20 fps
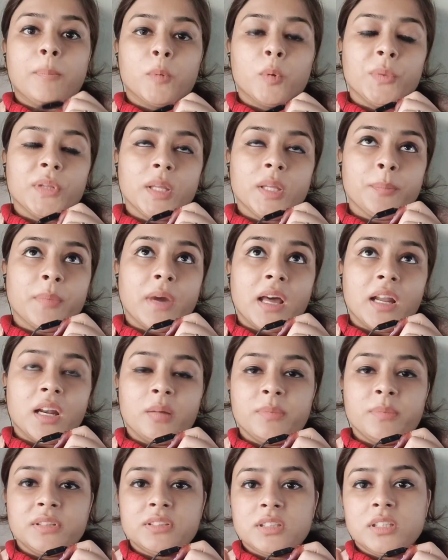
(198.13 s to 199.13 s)
पता है
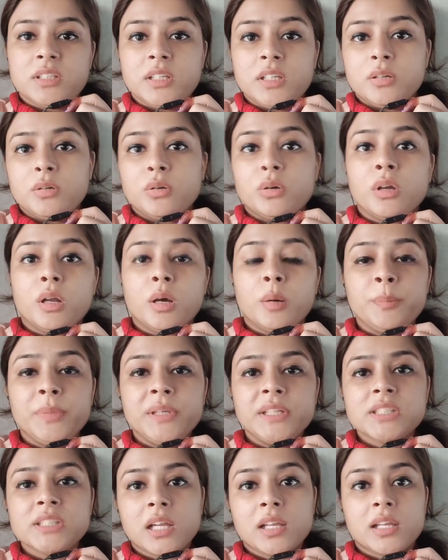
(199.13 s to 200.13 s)
बारह बज रही है और
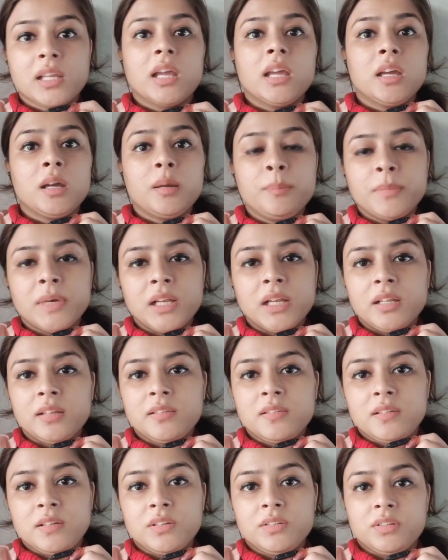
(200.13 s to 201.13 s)
अभी जाके आया
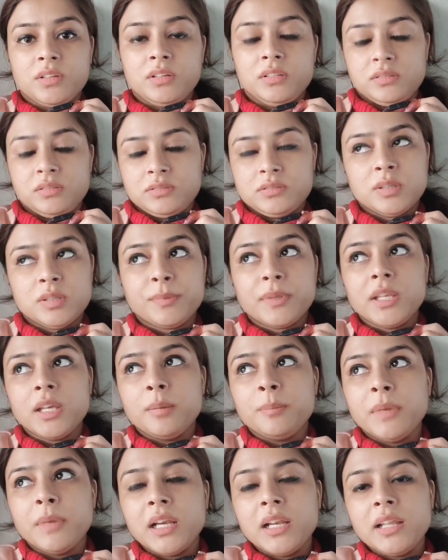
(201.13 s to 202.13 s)
अम्बाला स्टेशन
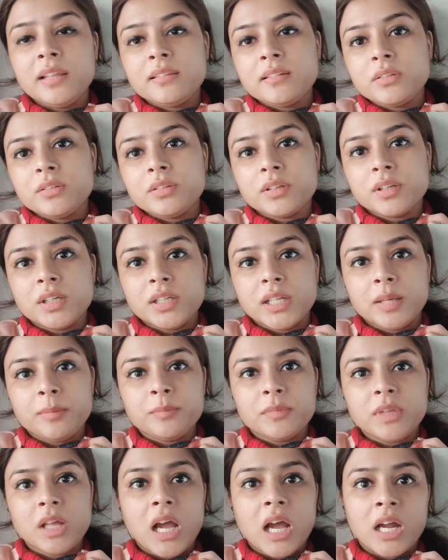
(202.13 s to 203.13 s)
जबकि अम्बाला स्टेशन का
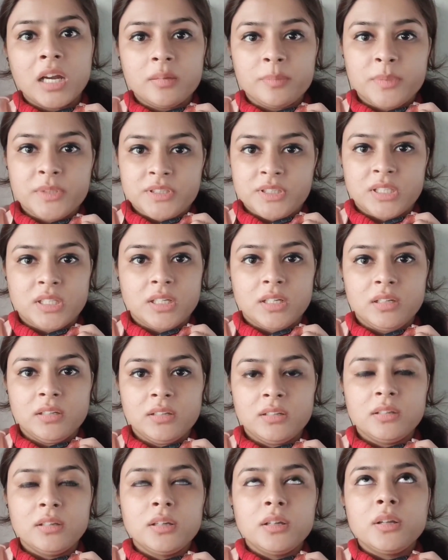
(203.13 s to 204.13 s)
टाइम था आठ बजे का
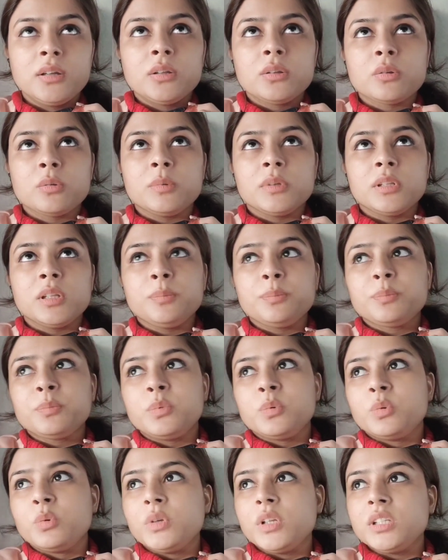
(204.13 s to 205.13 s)
तो मतलब
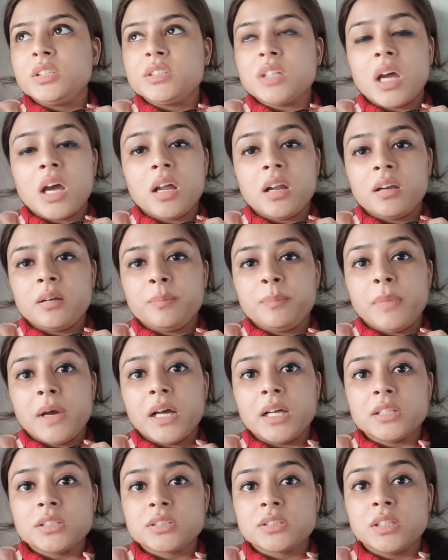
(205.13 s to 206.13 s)
पूरी चार
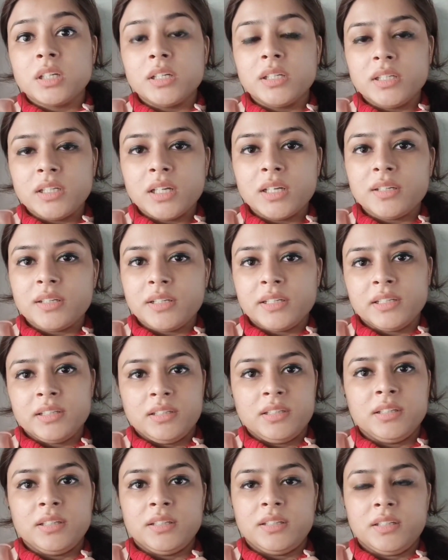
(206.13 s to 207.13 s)
पाँच घंटा ट्रेन
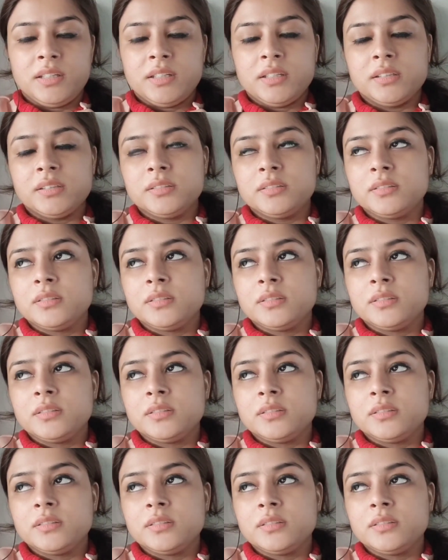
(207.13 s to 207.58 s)
लेट है